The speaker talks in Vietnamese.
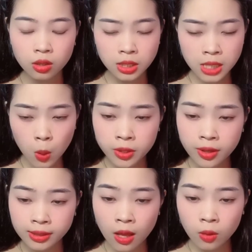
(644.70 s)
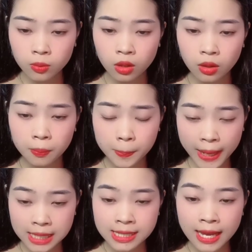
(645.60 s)
Không được khóc,
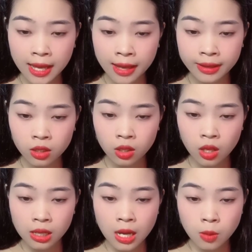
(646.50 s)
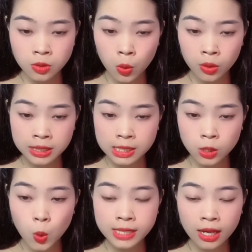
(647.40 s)
mẹ sẽ thấy, khóc rồi
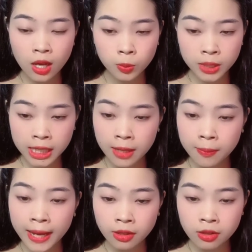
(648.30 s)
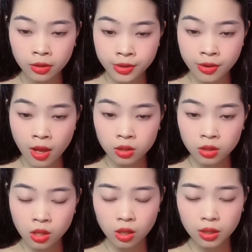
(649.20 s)
cũng sẽ không đi tiếp khách được nữa.
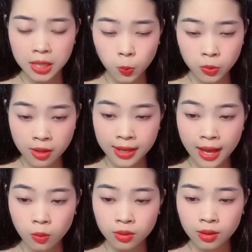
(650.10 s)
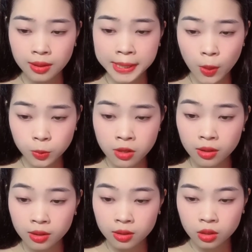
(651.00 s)
Không được khóc, không được.
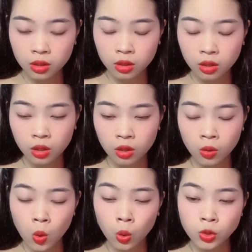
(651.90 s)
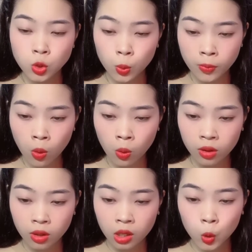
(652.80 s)
Cô sụp đổ,
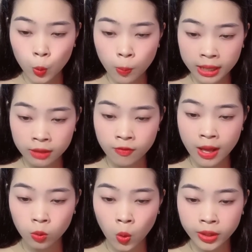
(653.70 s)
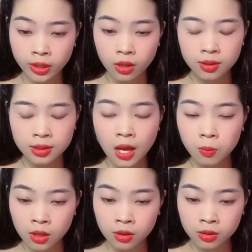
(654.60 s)
úp mặt vào gối,
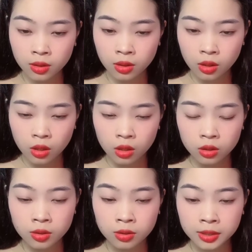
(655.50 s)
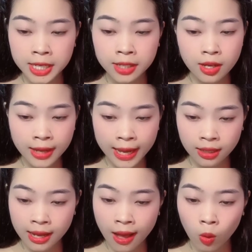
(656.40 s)
khóc lớn. Từng tiếng nấc
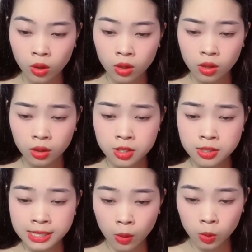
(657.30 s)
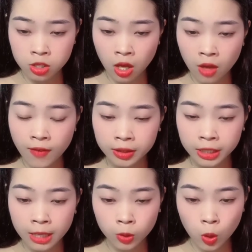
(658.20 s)
nghẹn ngào như dao cứa và
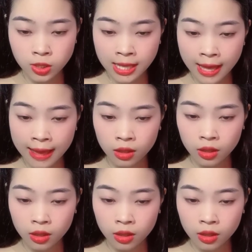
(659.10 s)
tim thốt ra,